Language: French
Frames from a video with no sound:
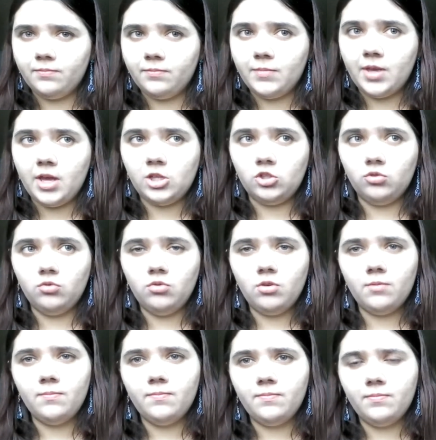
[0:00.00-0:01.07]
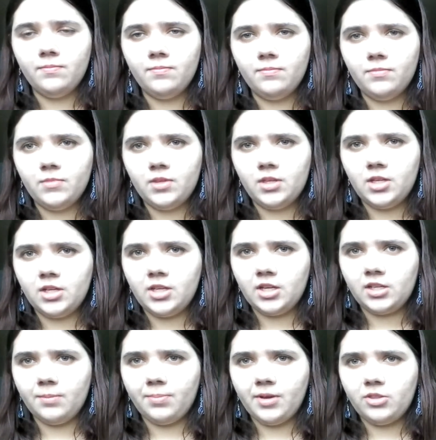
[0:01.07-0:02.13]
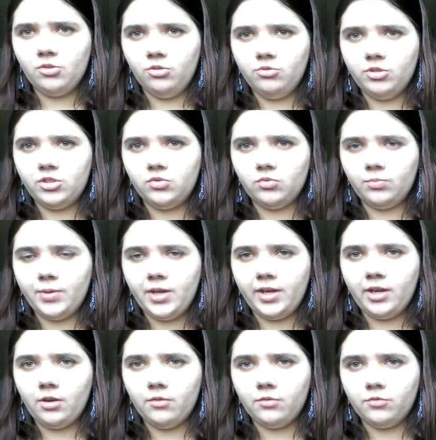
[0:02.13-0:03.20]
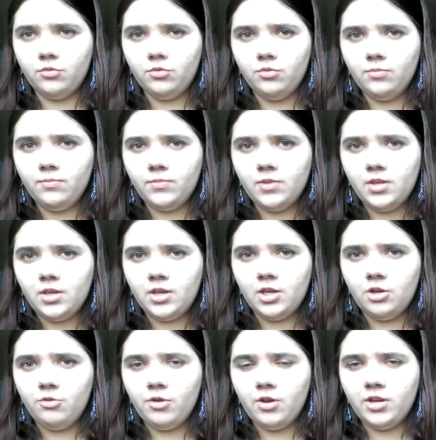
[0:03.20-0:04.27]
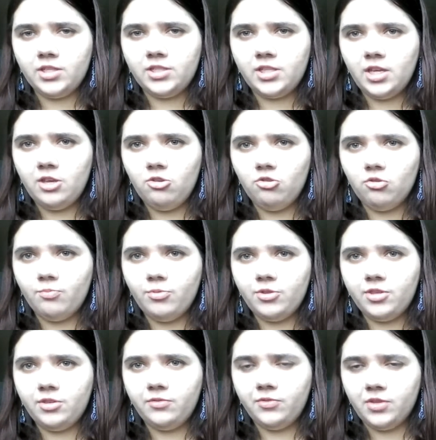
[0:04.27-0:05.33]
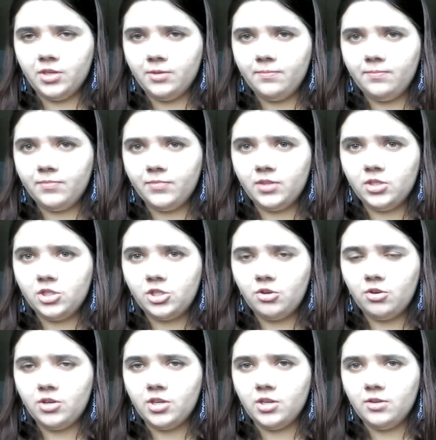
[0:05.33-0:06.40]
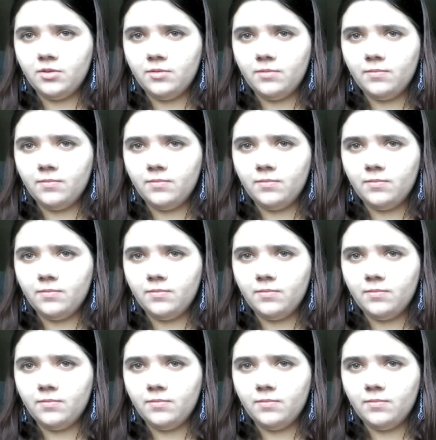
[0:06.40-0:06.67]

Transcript: Mais un jour, quelqu'un qui a prétendu être son père est revenu et lui a laissé une petite fille, Shirley.